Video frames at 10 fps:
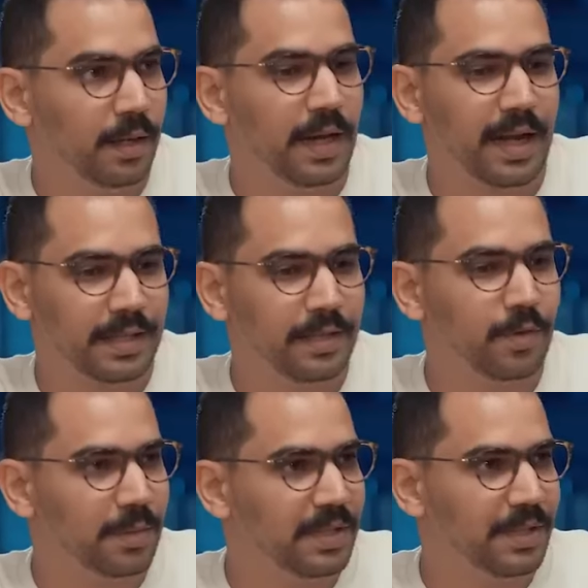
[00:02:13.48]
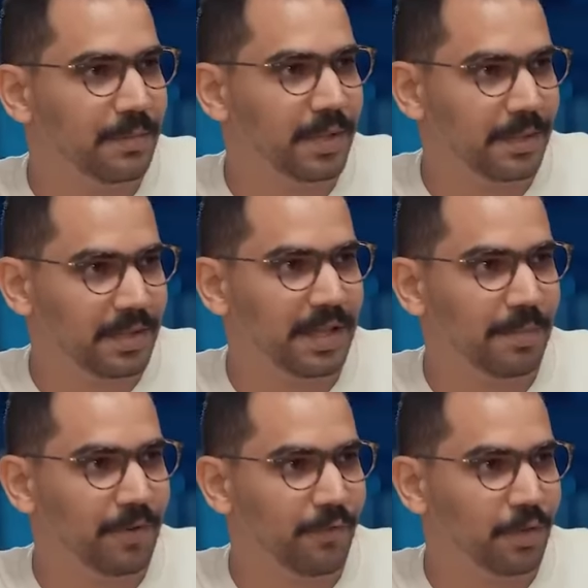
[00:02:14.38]
اه الحاجات دي كلها بتجيب
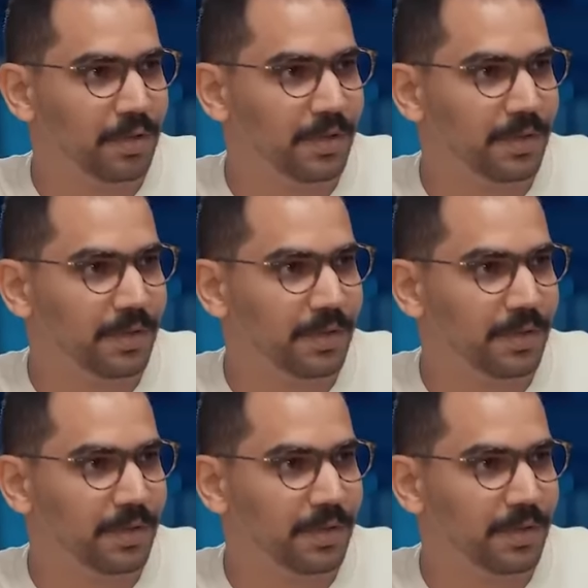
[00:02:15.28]
بتتجمل الفرن